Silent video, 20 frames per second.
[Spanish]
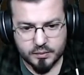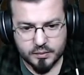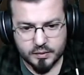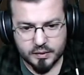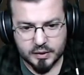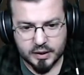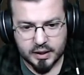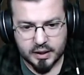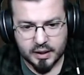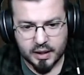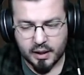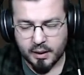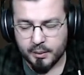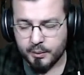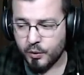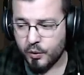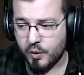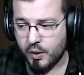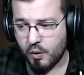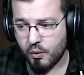Y
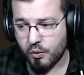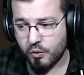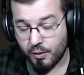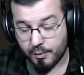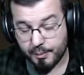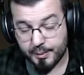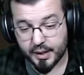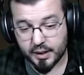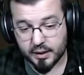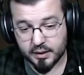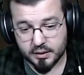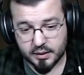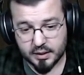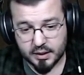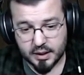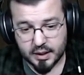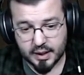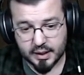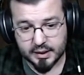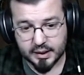acabo de ir a un zombie.
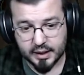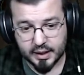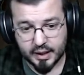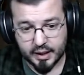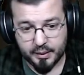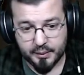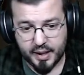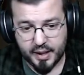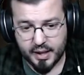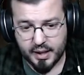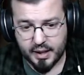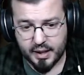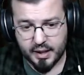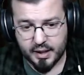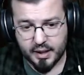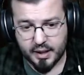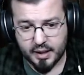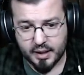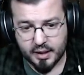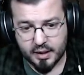Así que
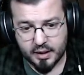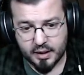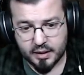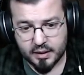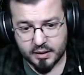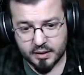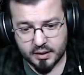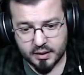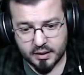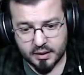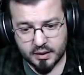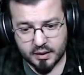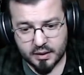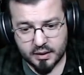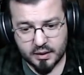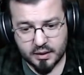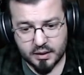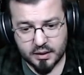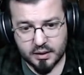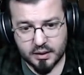bien. bien.
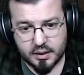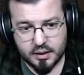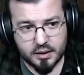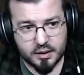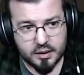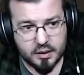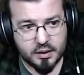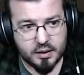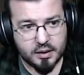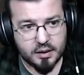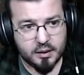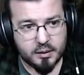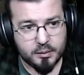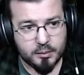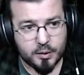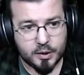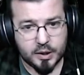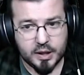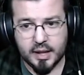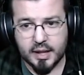
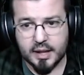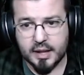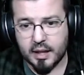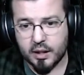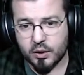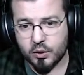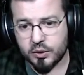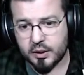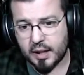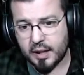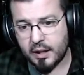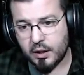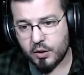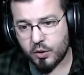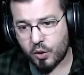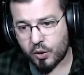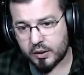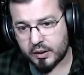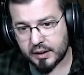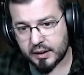Moneda de Dakota del
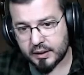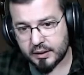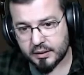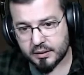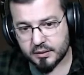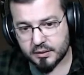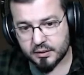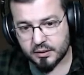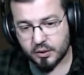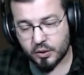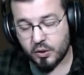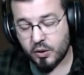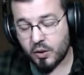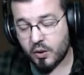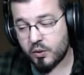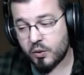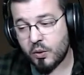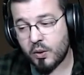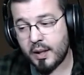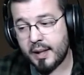Norte. Hoy
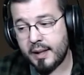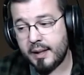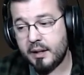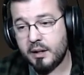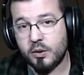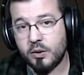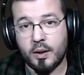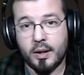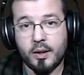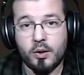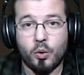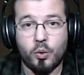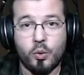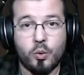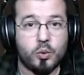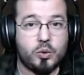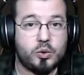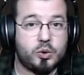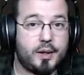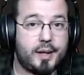no, no, hay, no hay
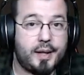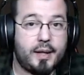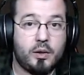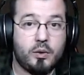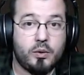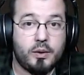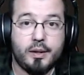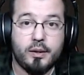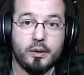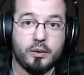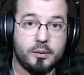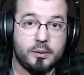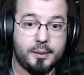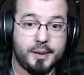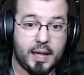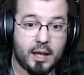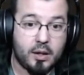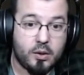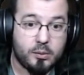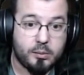concurso de héroe o
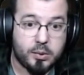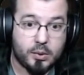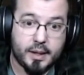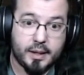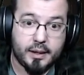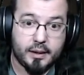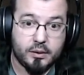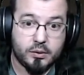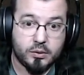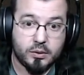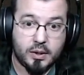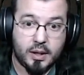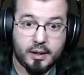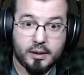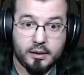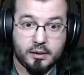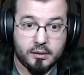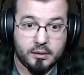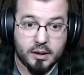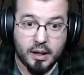villano porque no hay
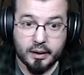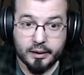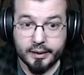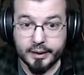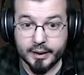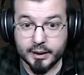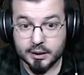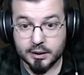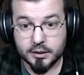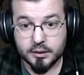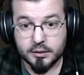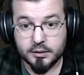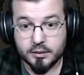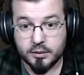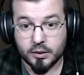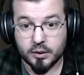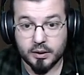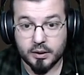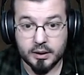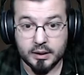cartas.
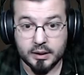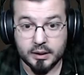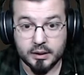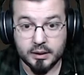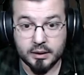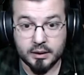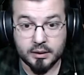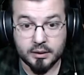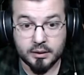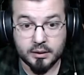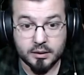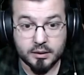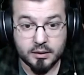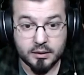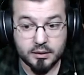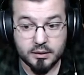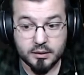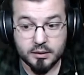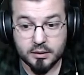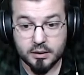Entonces,
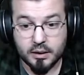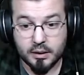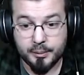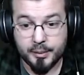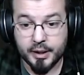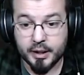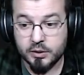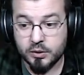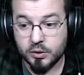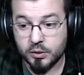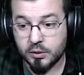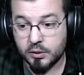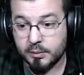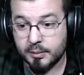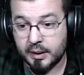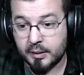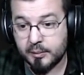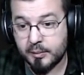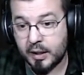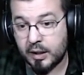a mí esto
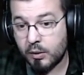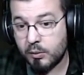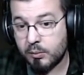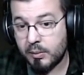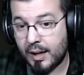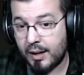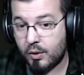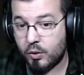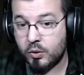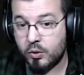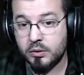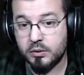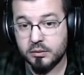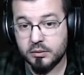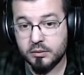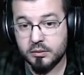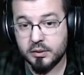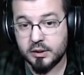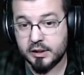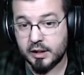me ha, me ha dado un bajón
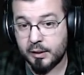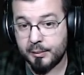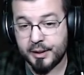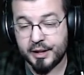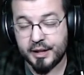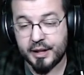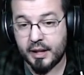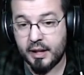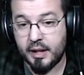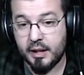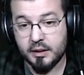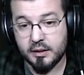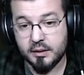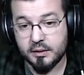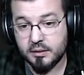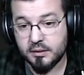desde que me enteré.